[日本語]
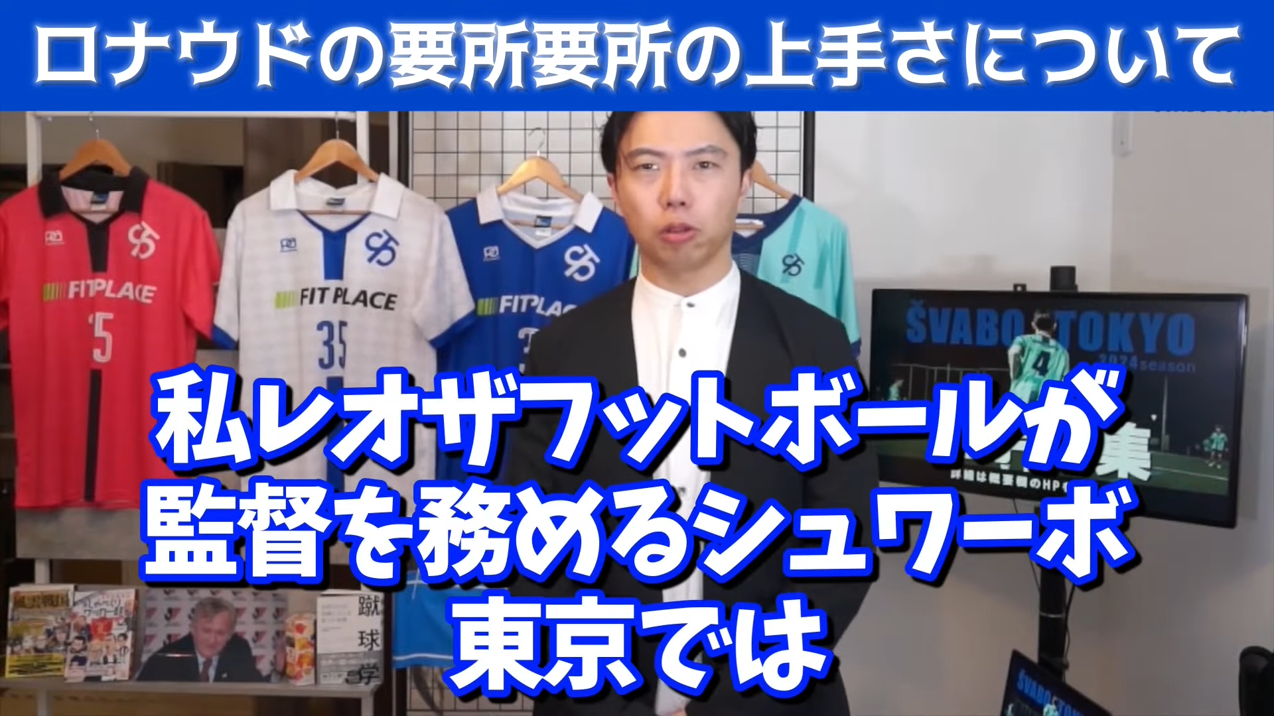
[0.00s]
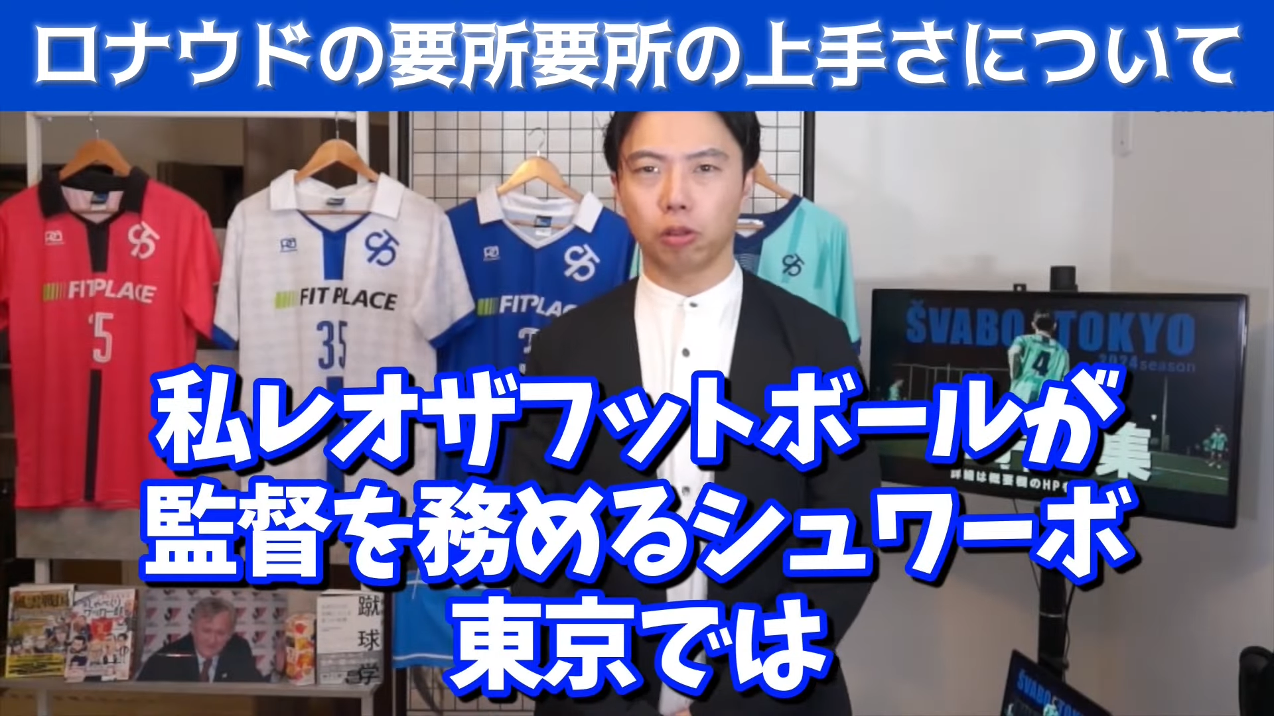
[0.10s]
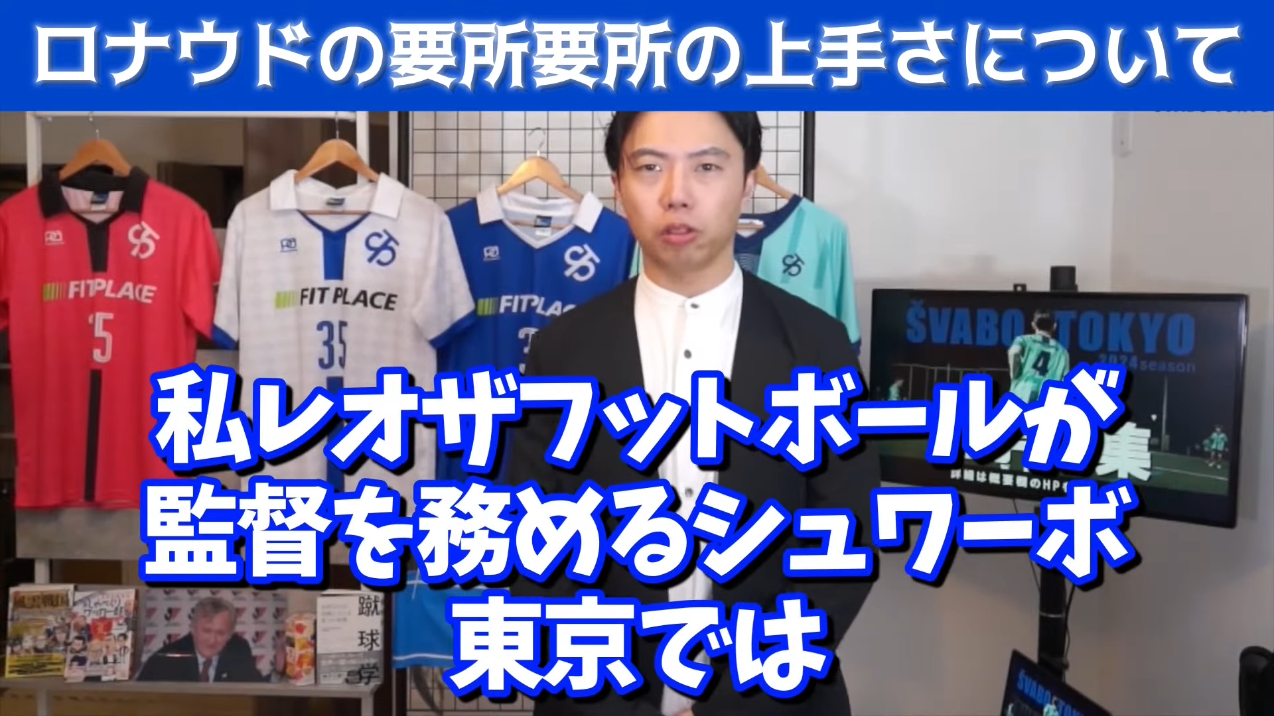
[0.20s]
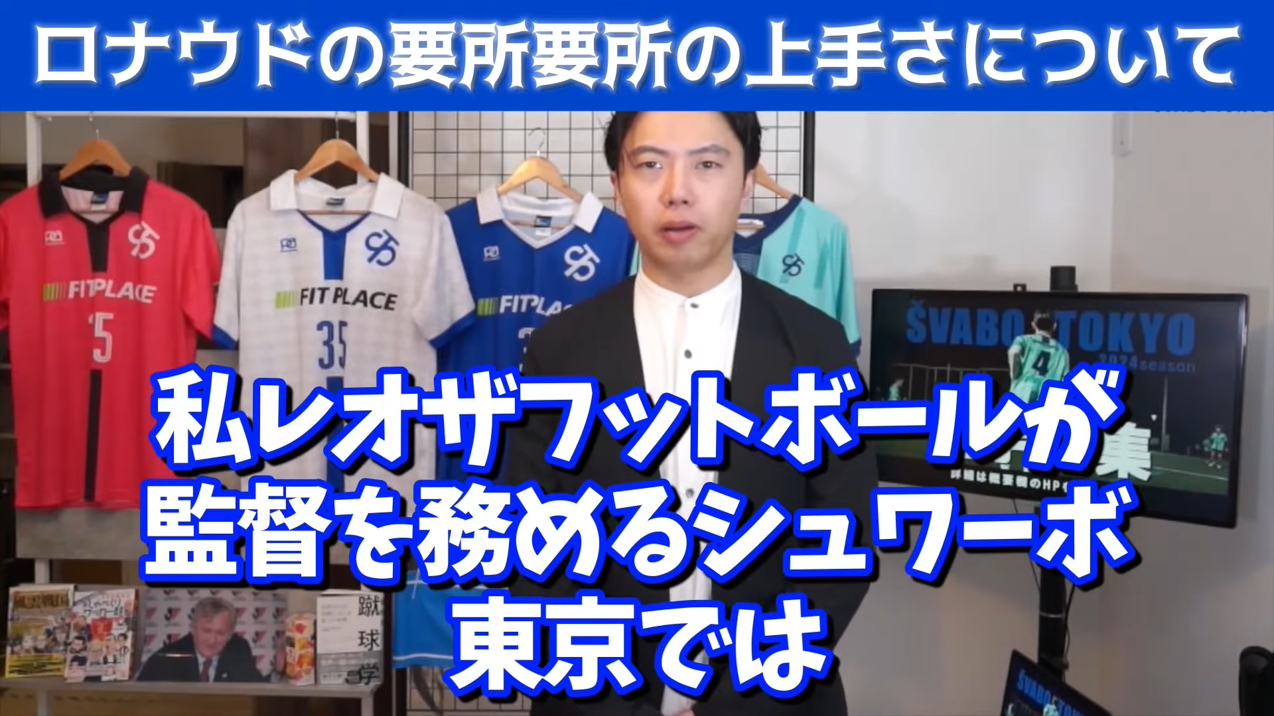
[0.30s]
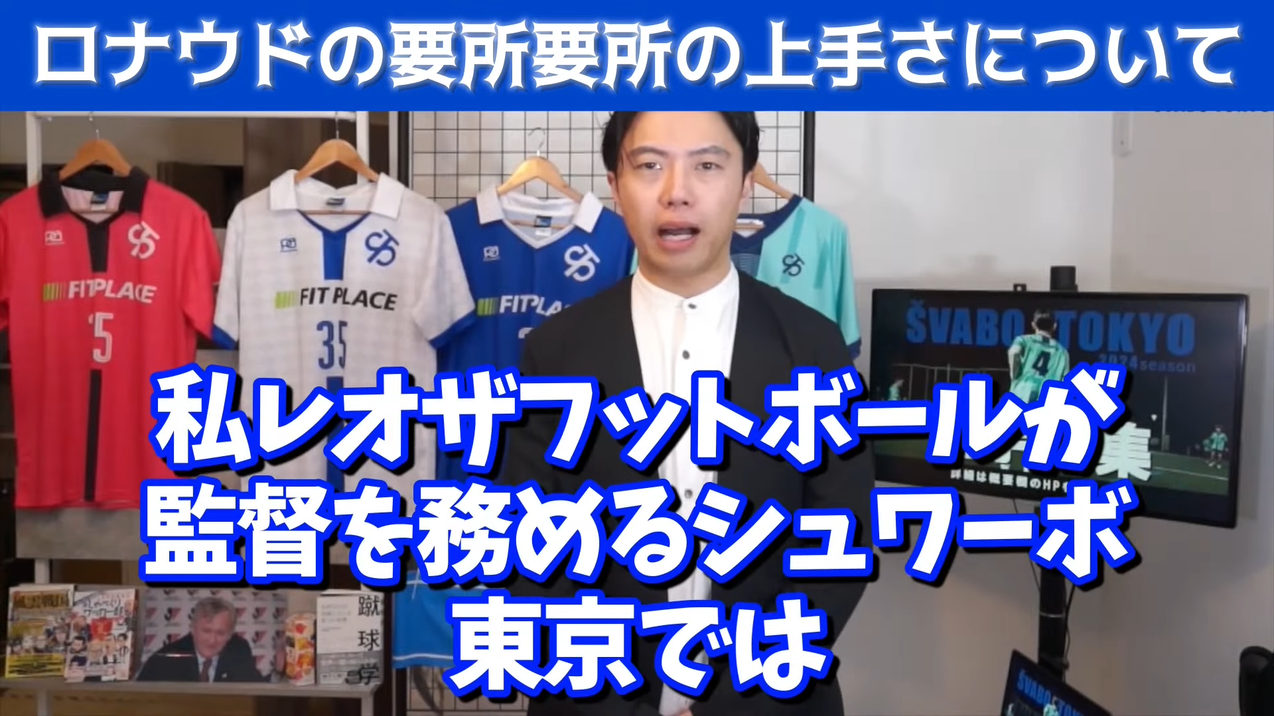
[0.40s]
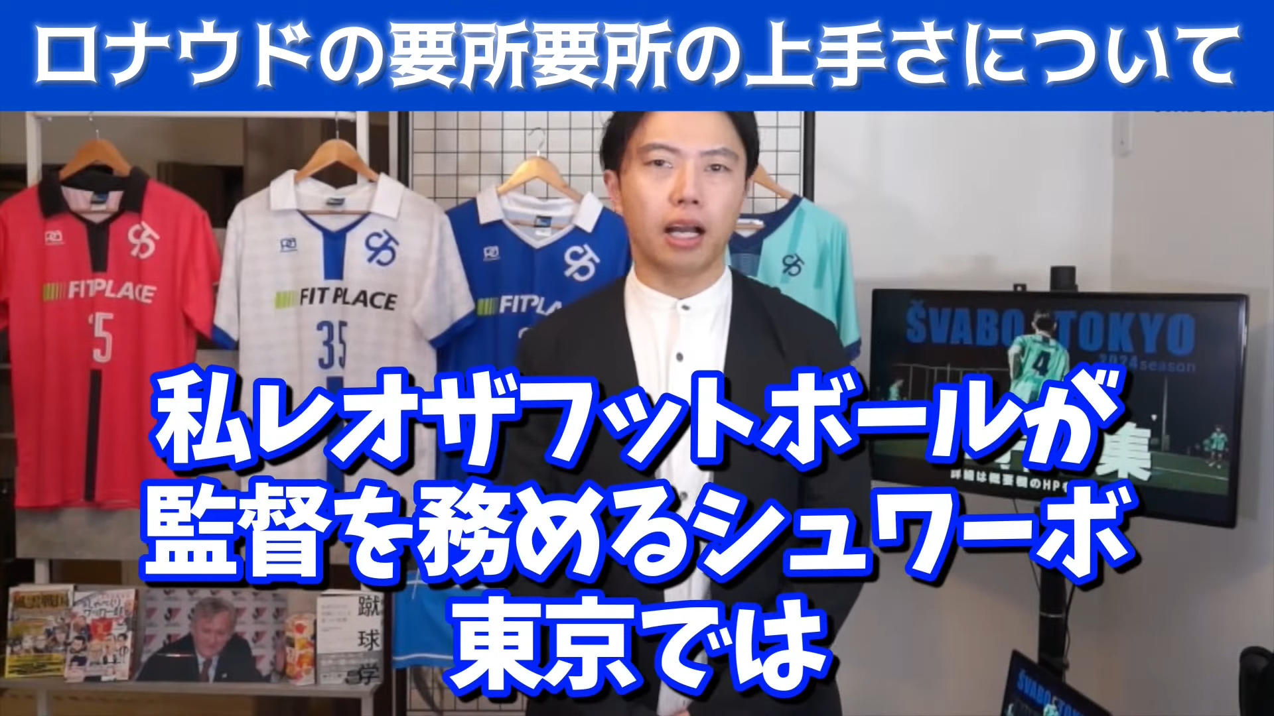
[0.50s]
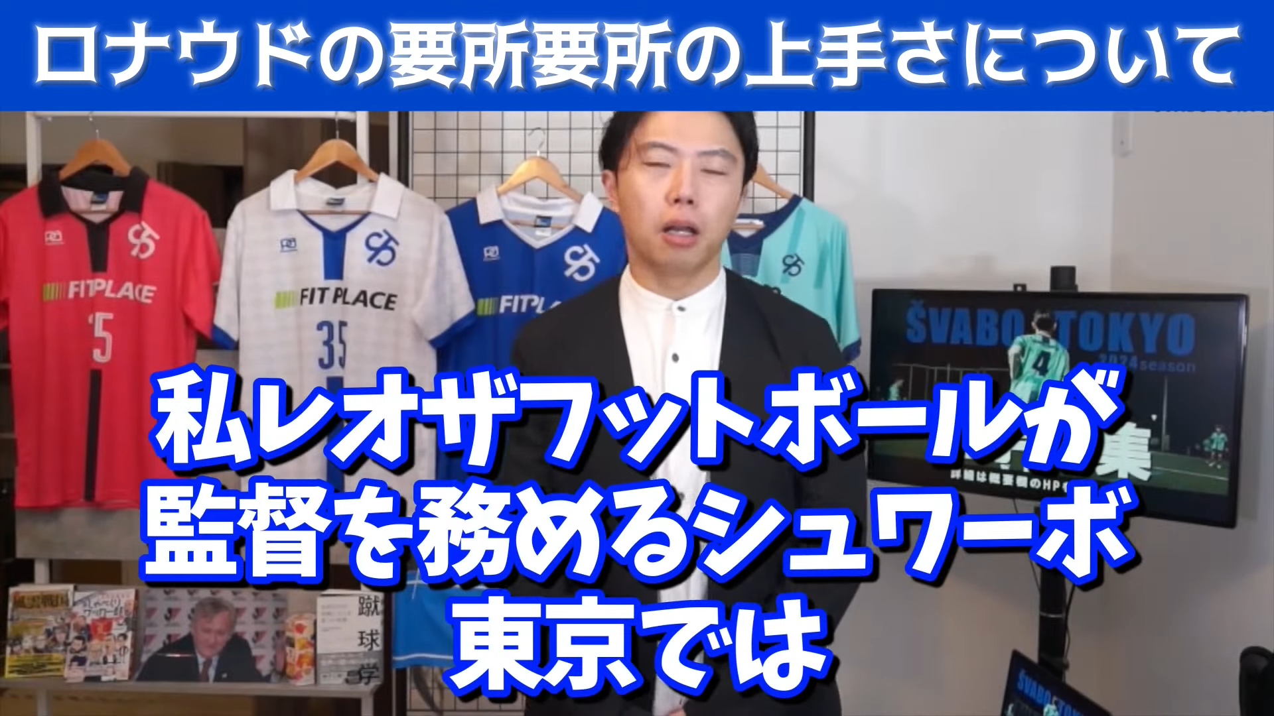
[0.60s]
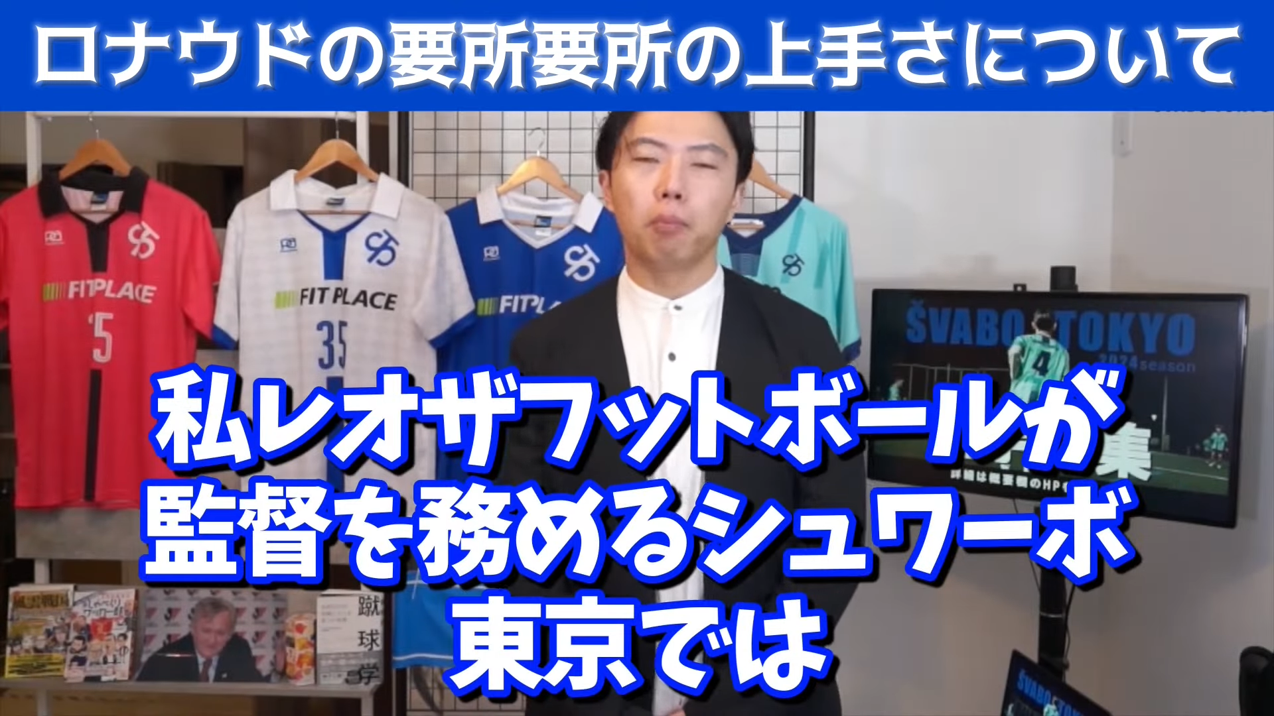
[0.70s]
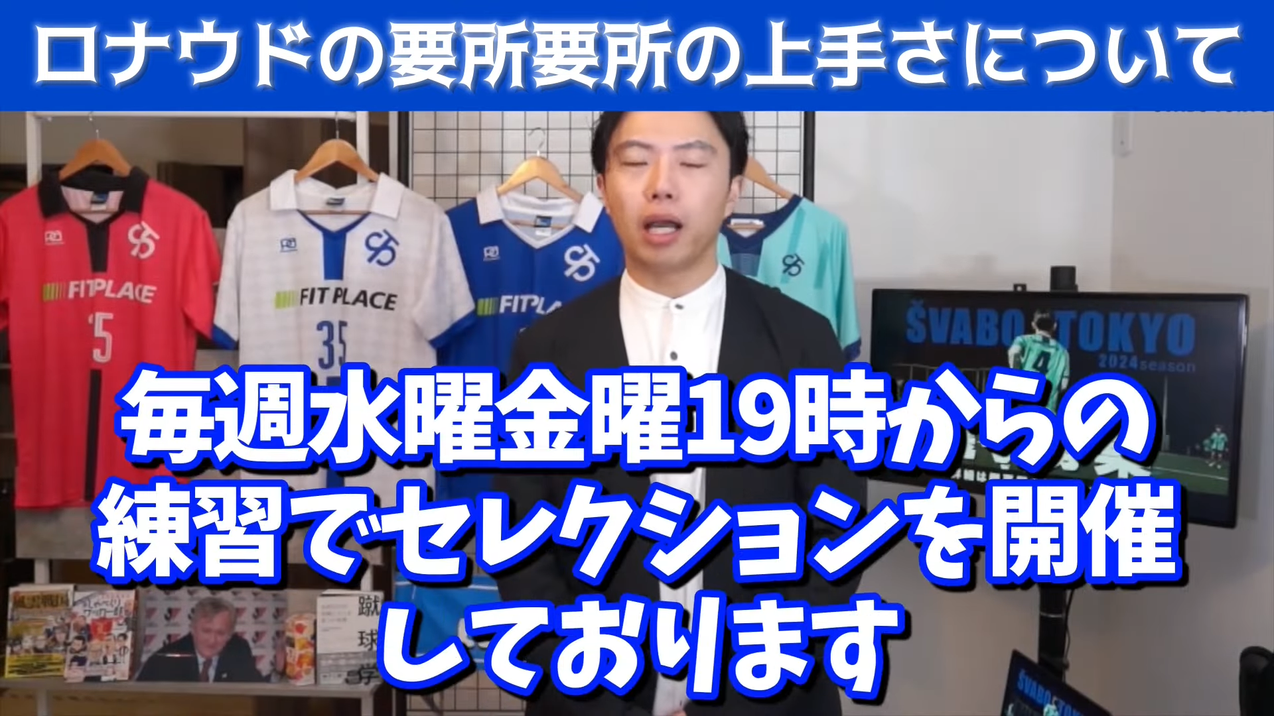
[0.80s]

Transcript: 東京では